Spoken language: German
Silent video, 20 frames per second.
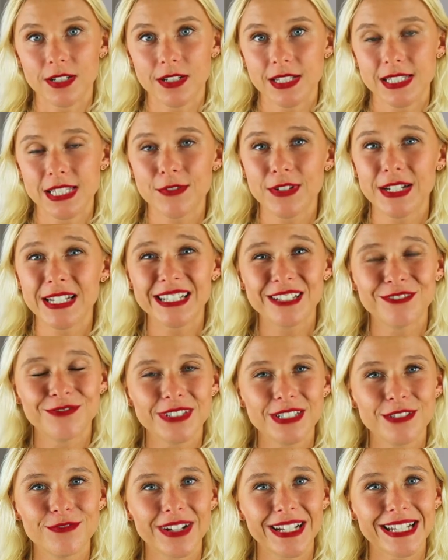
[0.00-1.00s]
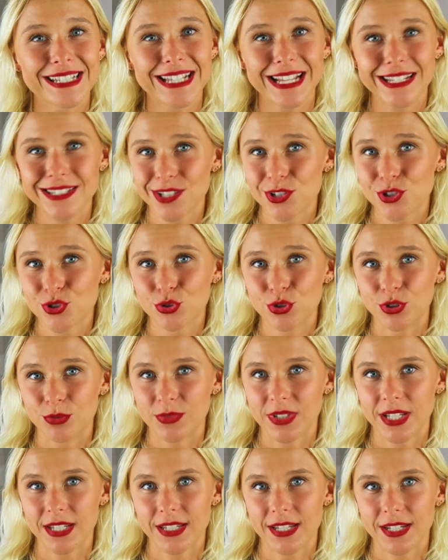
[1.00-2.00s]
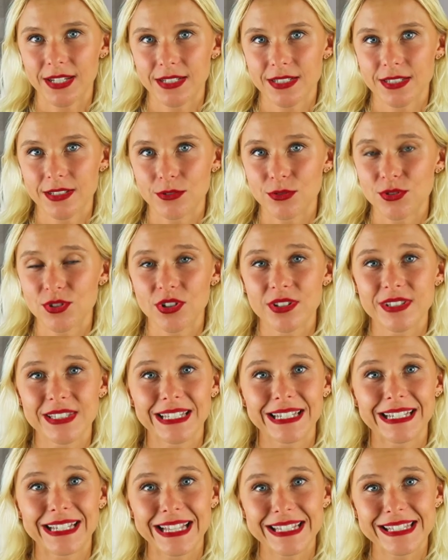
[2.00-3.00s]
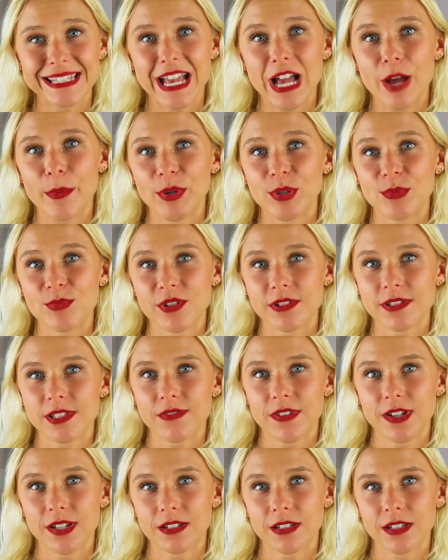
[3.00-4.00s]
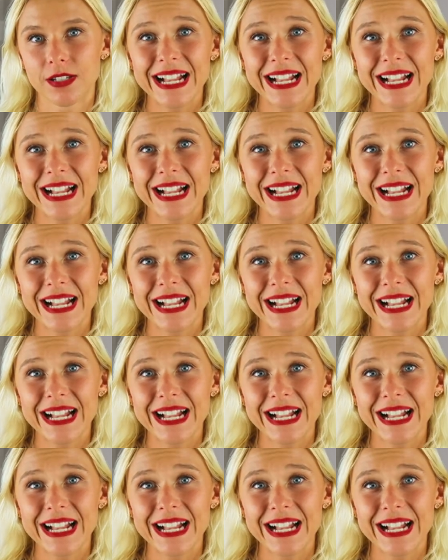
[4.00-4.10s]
Sie will ihn gewinnen, weil das ganze Studium dranhängt und sonst ihre ganze Arbeit umsonst war.